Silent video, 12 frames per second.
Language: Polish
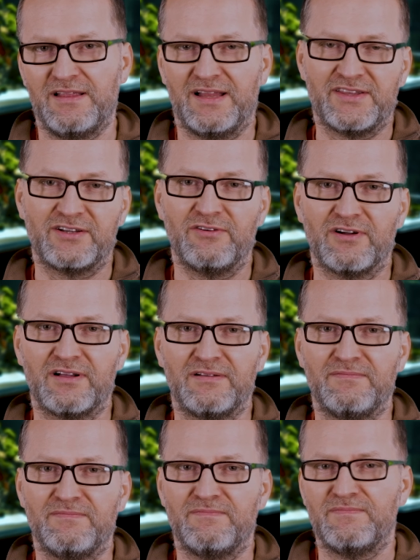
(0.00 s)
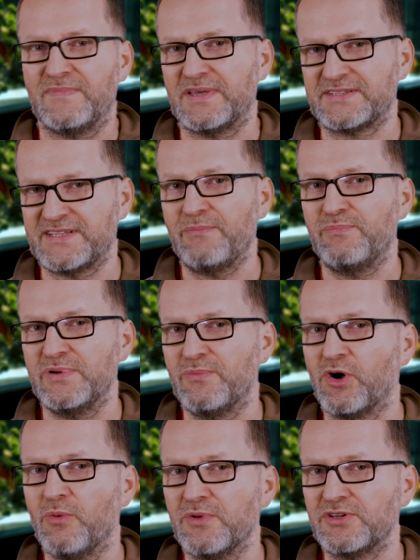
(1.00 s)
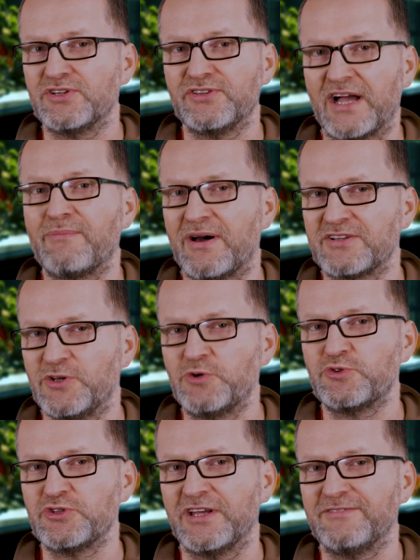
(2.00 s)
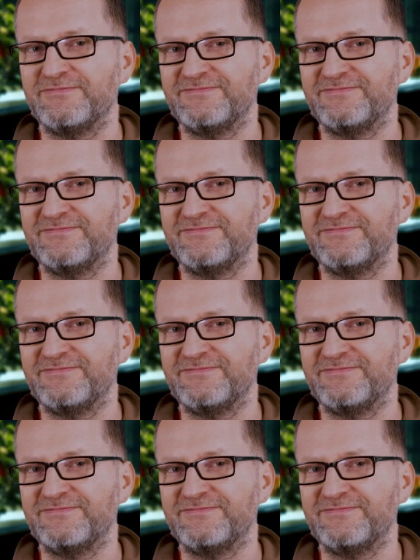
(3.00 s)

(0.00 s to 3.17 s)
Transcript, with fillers: Dlatego sampy mogą być tak bardzo różne.